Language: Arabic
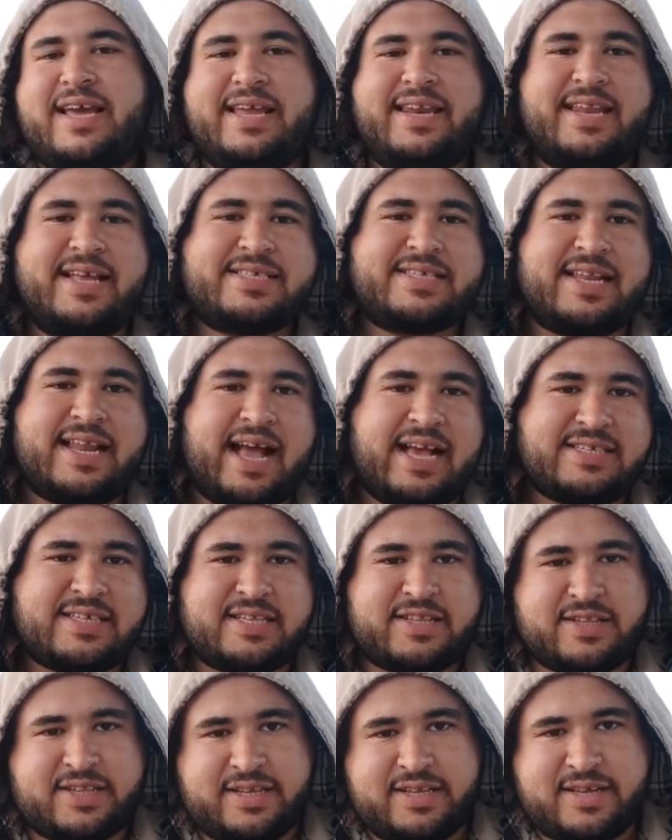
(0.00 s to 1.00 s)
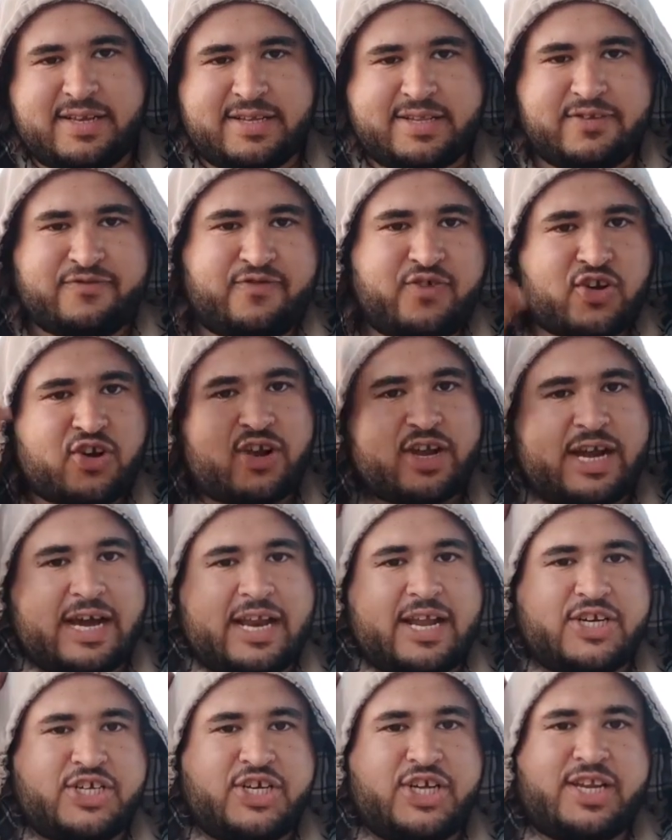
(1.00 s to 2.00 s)
الناس اللي عايزه تتفرج
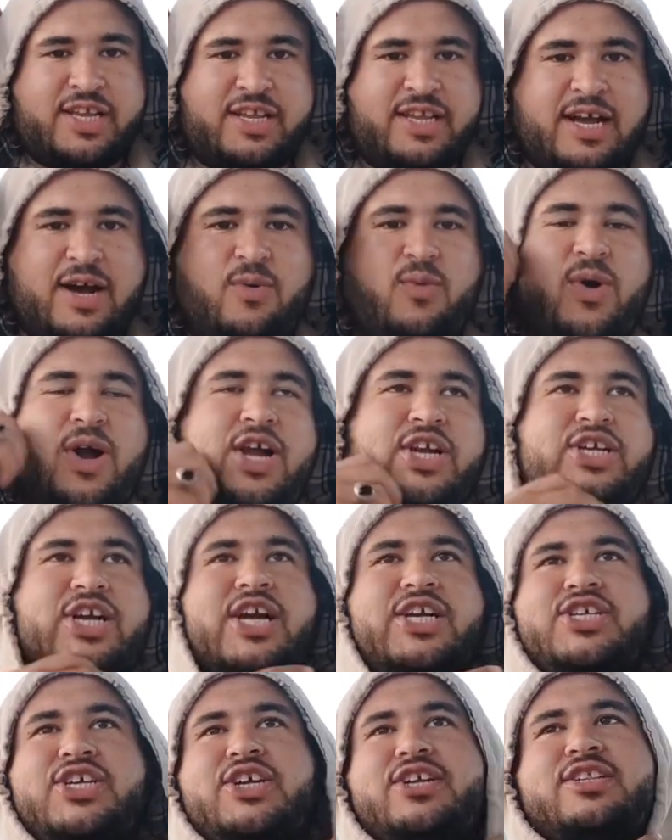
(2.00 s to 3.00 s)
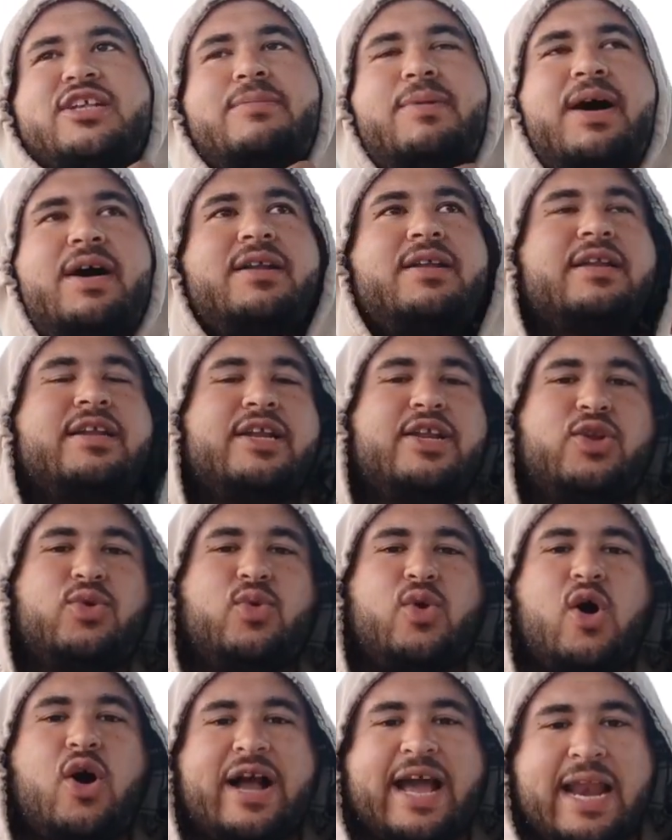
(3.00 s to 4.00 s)
على جيري او وحشها جيري طبعا
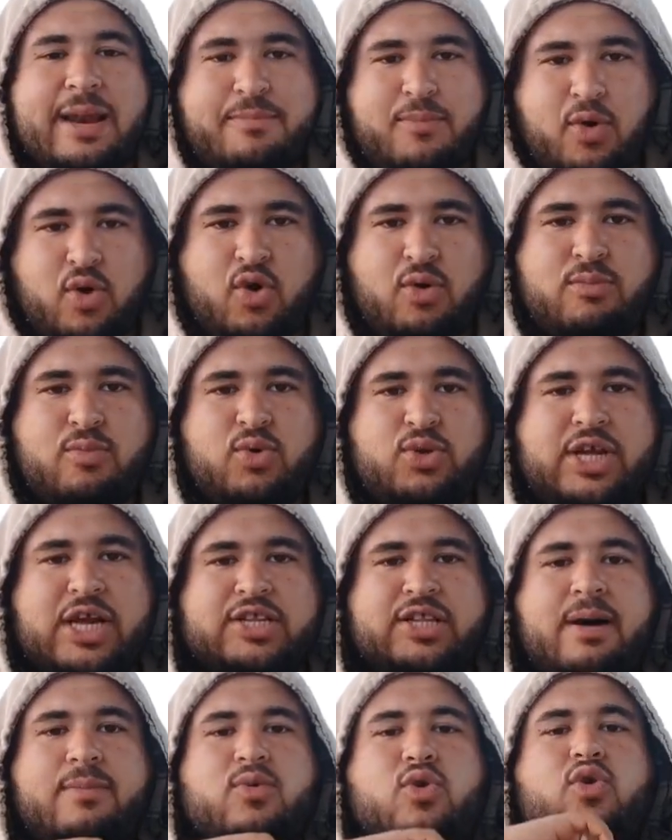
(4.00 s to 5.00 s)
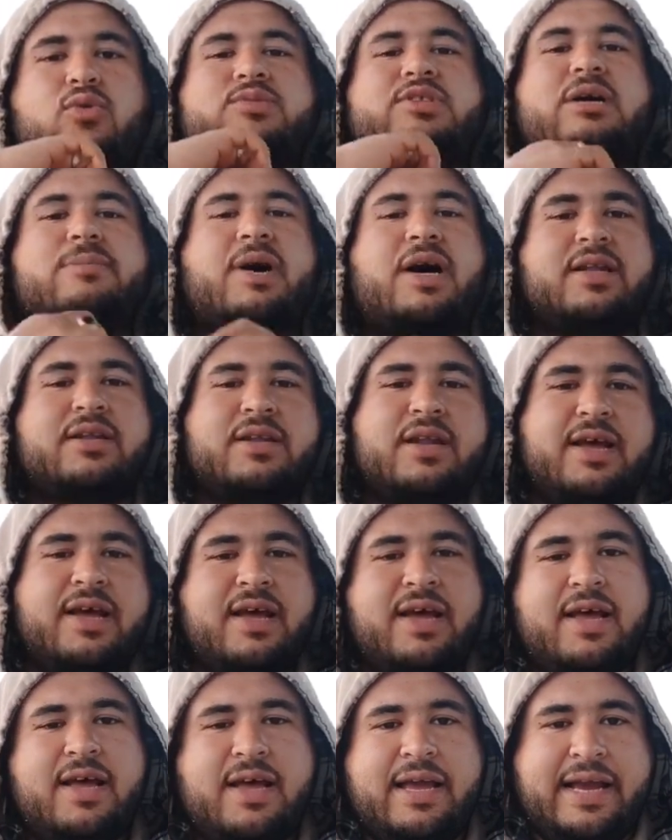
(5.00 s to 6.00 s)
لانه كلبكم وتحت امركم طبعا
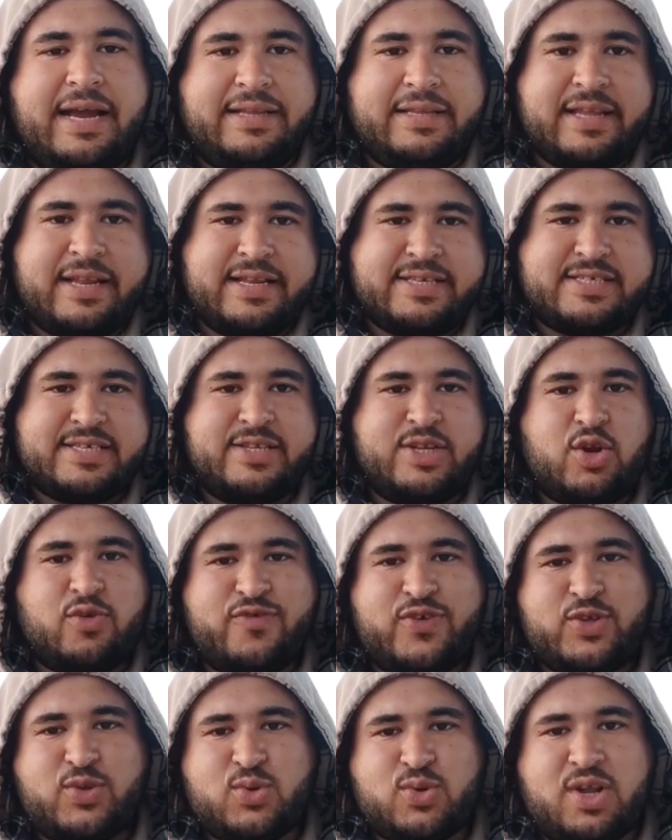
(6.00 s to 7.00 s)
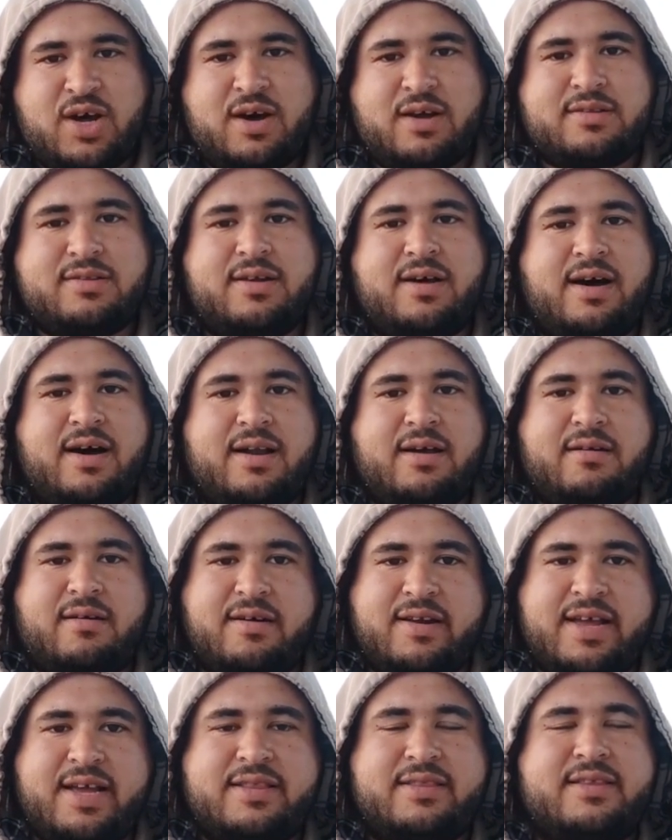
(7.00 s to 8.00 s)
احنا نزلنا له فيديو النهارده على
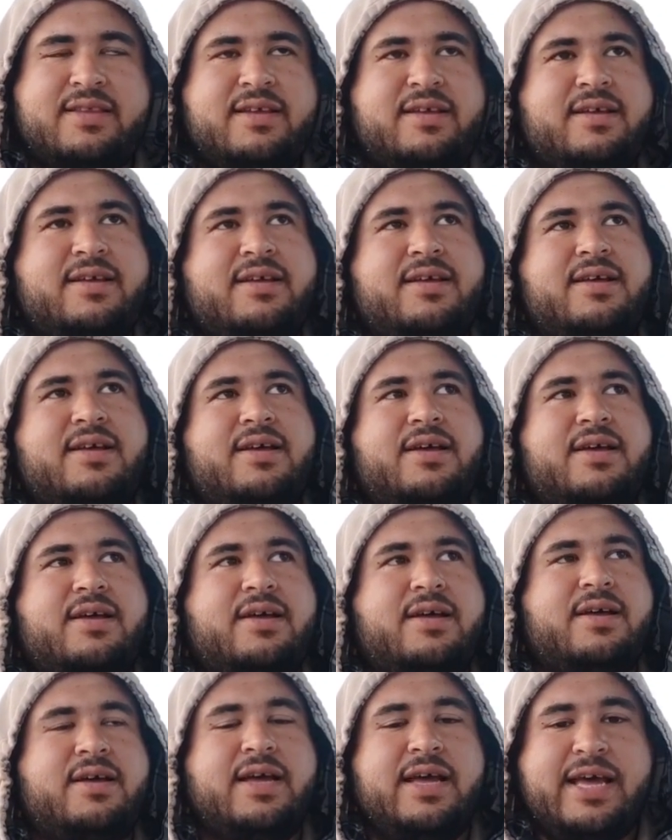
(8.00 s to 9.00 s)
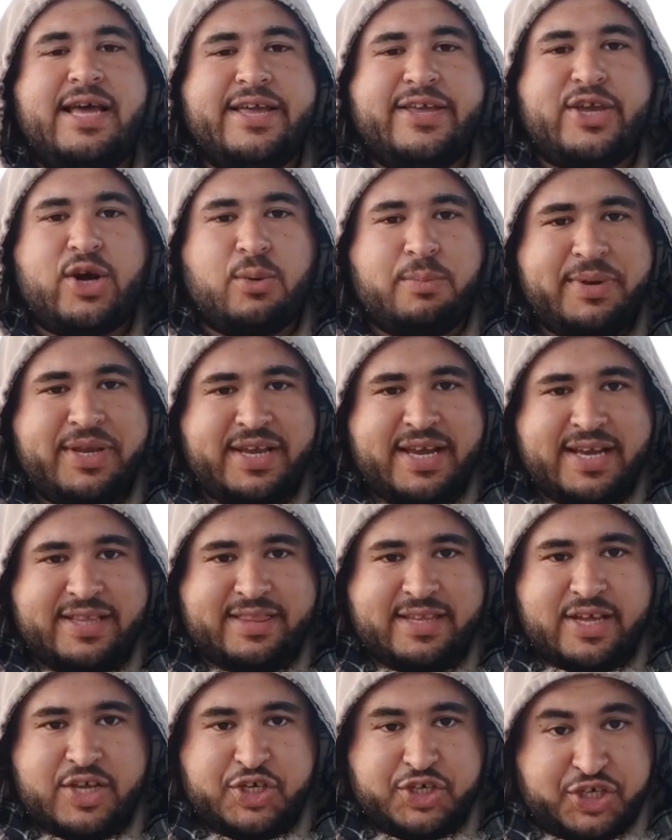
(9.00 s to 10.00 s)
قناه آه،
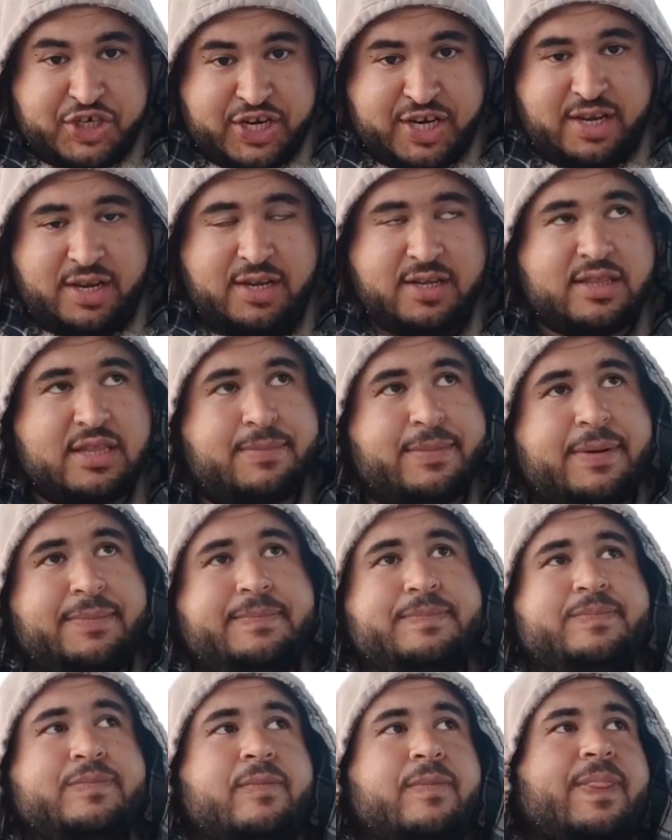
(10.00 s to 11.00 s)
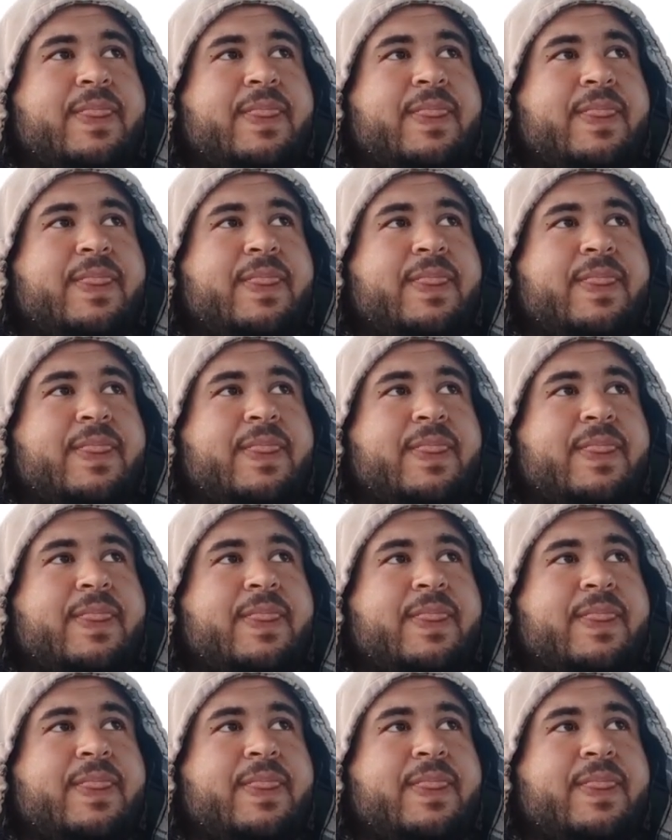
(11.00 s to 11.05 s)
يوميات جيري تمام